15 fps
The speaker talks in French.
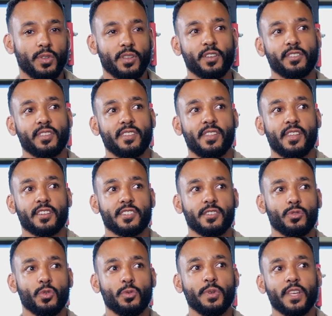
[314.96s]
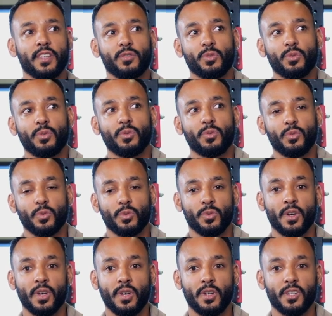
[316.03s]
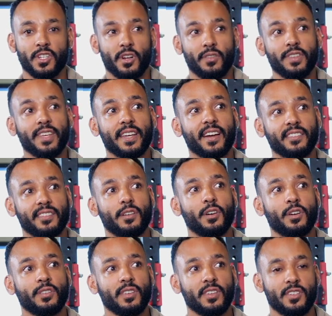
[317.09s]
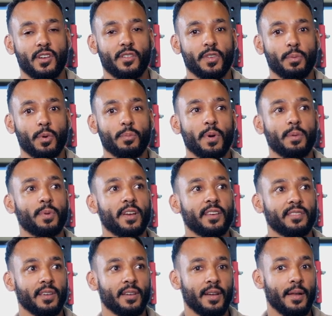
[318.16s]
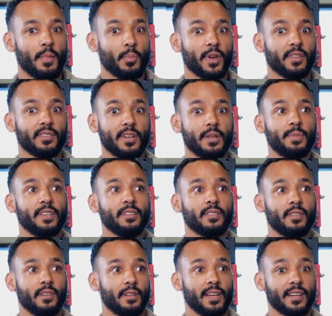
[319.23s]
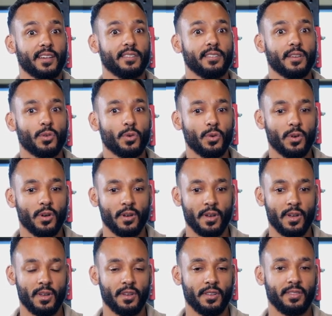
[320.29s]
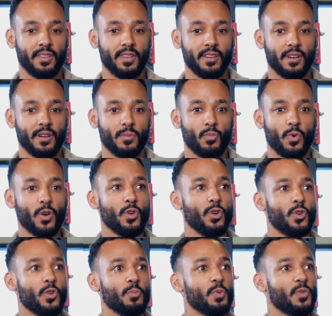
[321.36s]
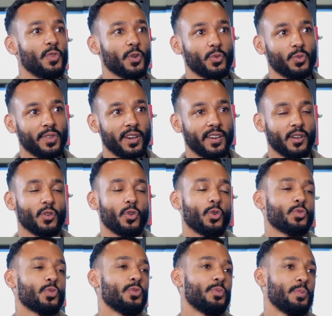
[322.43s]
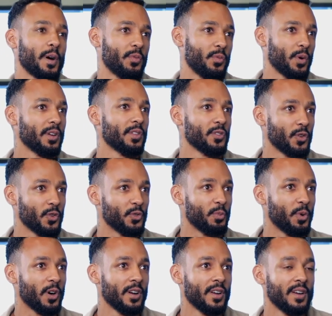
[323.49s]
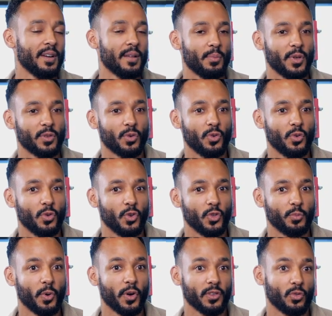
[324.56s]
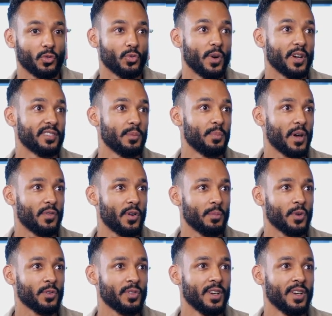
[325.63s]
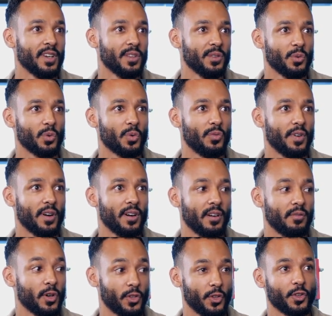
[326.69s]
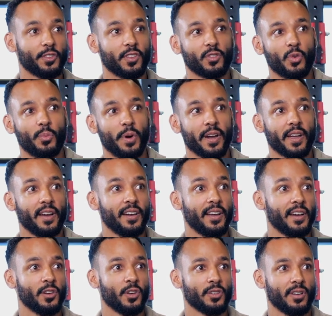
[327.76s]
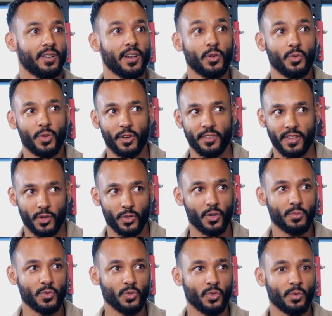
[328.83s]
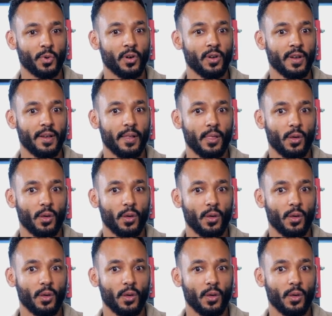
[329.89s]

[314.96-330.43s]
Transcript: où tu es dans cette énergie de domination, de j'ai envie d'écraser l'autre et j'ai envie de prendre ma place. Et presque limite euh, la crise d'ego, euh, c'est moi le, plus fort, tout ça. Et on le retrouve parfois dans le sport, parce que le, sport est surtout axé performance. Donc on va avoir tendance à se comparer à l'un à l'autre. Là où dans le cercle d'hommes, justement,